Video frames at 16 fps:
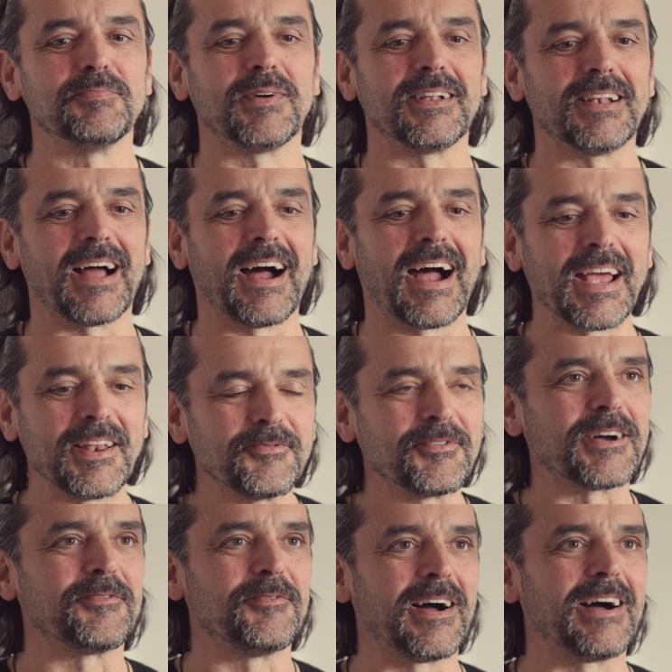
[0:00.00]
nicht mal
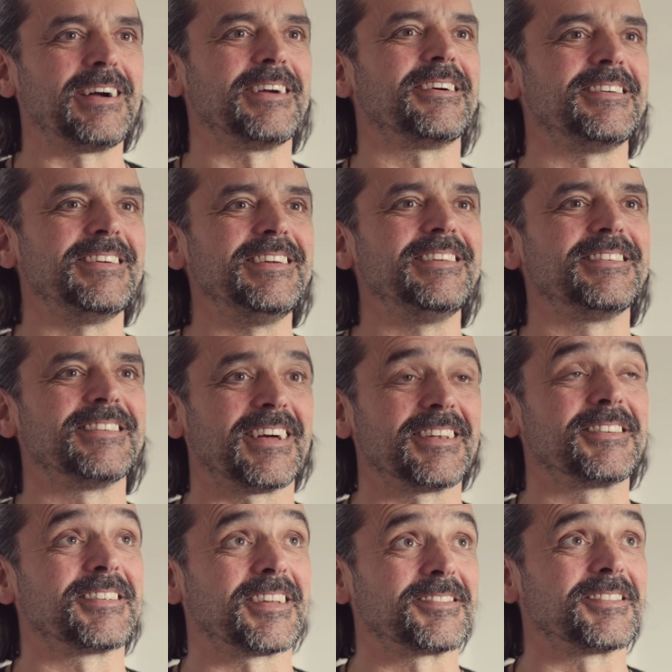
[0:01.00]
einfach war, ihn
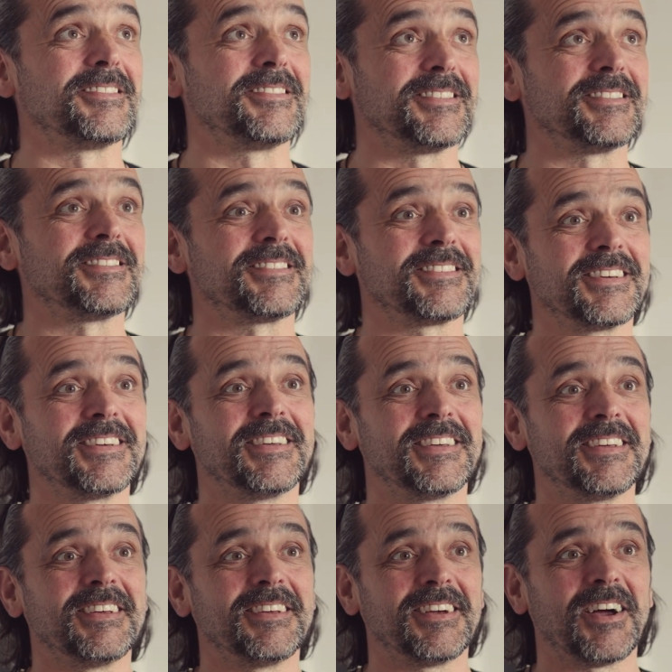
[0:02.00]
dann tatsächlich
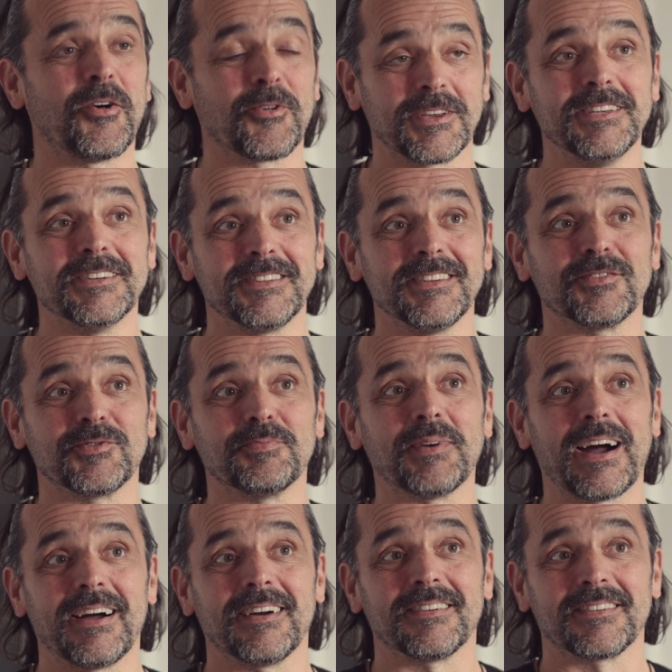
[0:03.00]
auch kirchlich zu,
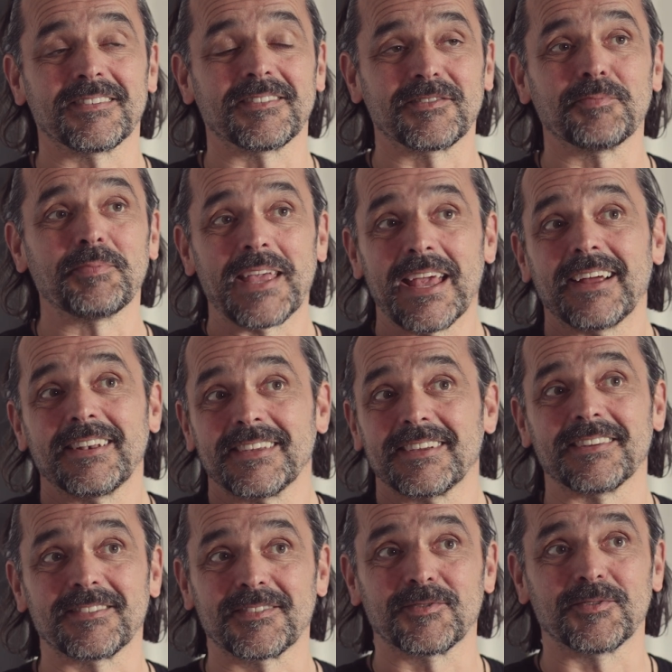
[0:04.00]
be äh, zu
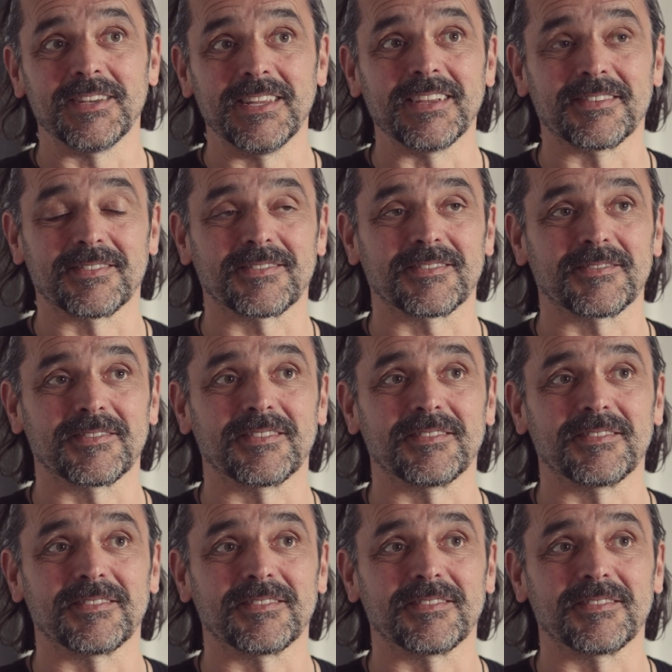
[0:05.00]
beerdigen zunächst.